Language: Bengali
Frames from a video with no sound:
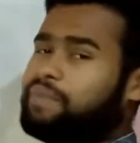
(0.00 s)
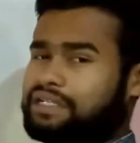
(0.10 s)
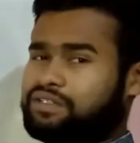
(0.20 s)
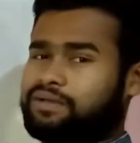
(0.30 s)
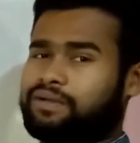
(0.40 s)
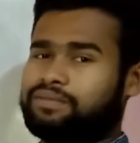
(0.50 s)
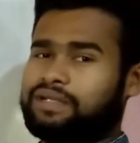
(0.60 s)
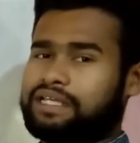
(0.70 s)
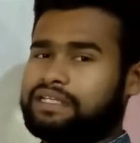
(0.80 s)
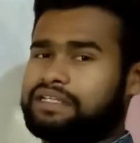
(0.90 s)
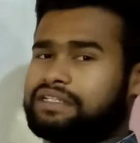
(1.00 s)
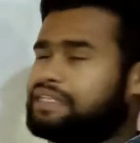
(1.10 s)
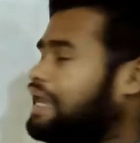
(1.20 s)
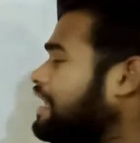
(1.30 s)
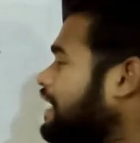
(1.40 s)
বিভব পার্থক্য বলে
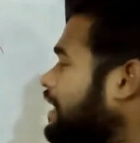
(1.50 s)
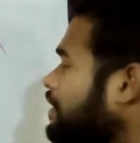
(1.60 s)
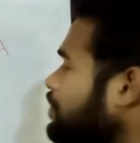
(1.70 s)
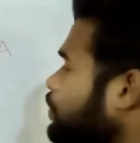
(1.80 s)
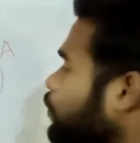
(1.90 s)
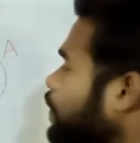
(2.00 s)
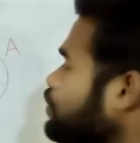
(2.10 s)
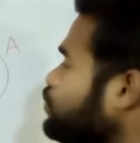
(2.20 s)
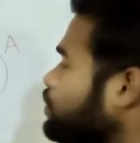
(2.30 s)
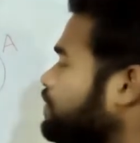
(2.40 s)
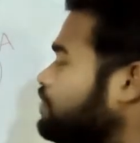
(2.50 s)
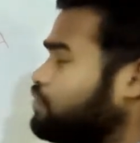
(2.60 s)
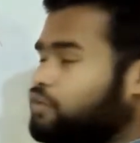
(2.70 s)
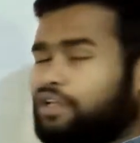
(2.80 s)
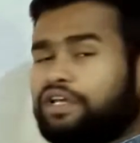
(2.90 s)
তাকে ওই দুই
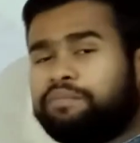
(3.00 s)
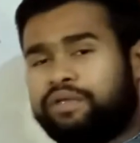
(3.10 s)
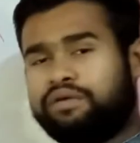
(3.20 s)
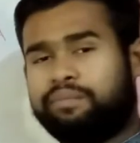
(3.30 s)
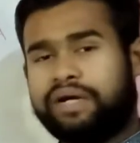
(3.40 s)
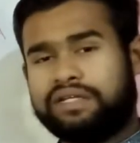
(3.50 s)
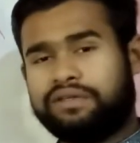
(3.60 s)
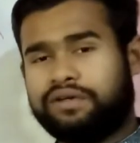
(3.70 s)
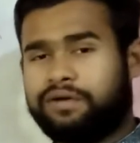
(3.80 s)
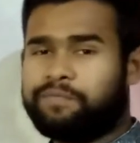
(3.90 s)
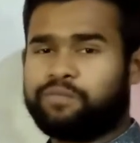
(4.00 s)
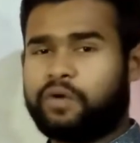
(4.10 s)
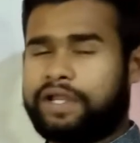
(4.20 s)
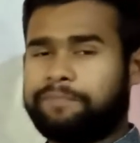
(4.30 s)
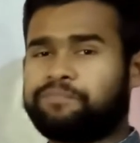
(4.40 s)
বিন্দুর বিভব পার্থক্য
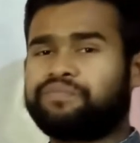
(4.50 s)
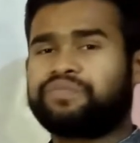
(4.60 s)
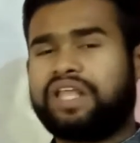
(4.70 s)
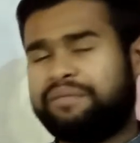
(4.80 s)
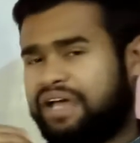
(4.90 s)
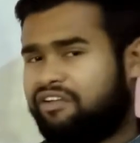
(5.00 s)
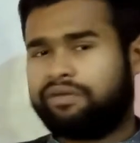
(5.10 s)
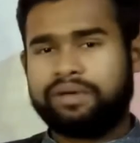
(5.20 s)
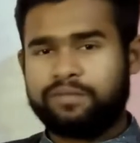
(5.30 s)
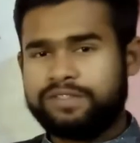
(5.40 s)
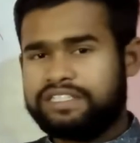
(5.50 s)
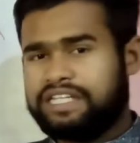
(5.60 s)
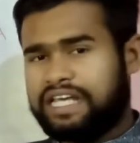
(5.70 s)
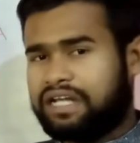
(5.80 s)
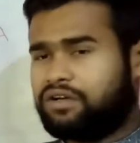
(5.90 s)
বলে আমি আরও একবার
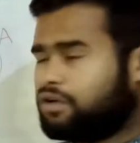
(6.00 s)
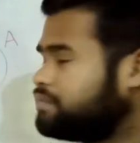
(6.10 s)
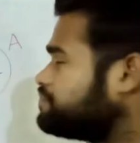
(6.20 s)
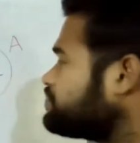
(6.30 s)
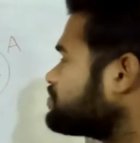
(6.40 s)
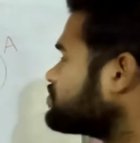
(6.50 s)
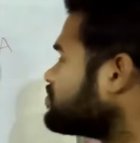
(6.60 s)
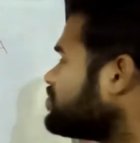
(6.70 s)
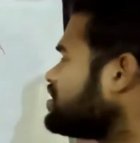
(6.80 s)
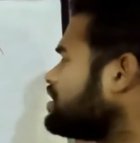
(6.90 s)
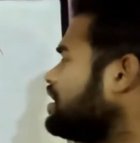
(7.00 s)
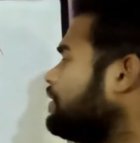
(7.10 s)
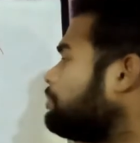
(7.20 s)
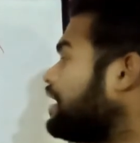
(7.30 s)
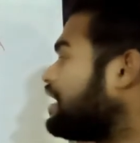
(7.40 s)
বলছি খেয়াল করো
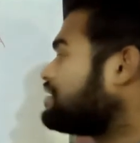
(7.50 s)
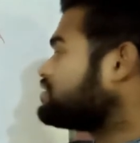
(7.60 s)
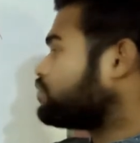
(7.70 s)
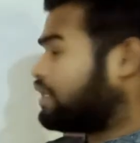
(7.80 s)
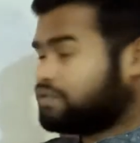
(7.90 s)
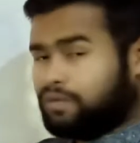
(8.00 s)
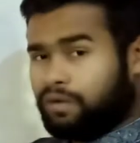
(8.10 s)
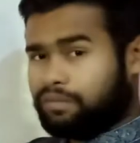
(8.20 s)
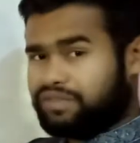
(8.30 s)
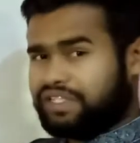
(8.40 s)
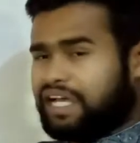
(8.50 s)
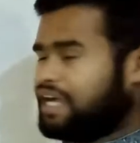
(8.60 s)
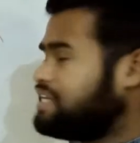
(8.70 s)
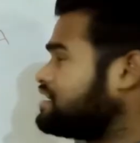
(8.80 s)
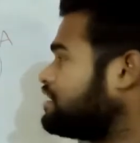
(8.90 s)
প্লাস ওয়ান কুলম
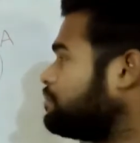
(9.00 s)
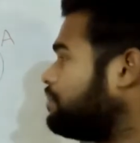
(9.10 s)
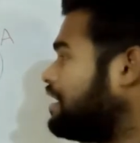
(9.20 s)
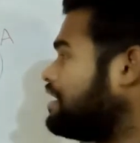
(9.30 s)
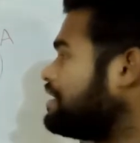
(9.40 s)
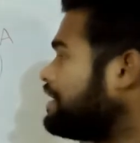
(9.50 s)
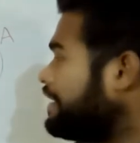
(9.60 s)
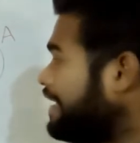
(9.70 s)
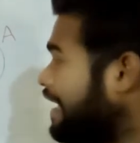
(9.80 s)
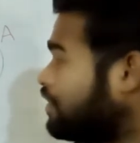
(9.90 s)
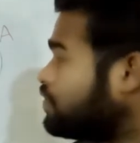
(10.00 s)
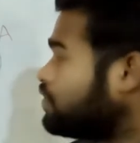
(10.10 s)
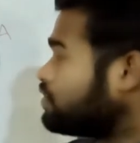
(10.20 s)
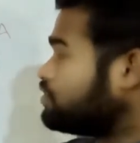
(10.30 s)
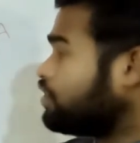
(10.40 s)
চার্জ বা
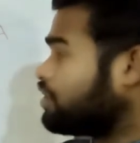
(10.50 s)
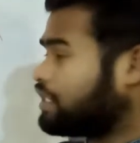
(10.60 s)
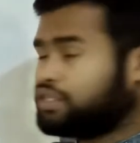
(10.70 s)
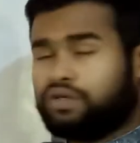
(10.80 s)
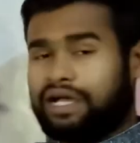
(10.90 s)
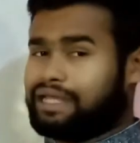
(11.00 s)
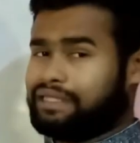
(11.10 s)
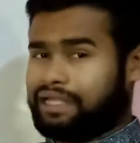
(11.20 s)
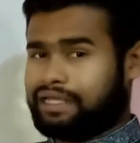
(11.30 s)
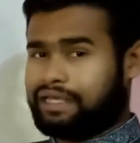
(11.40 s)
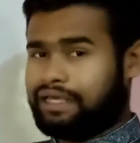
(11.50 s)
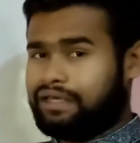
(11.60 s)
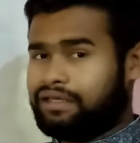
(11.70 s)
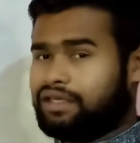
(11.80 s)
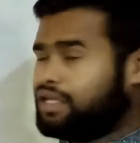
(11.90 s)
একক ধনাত্মক আধানকে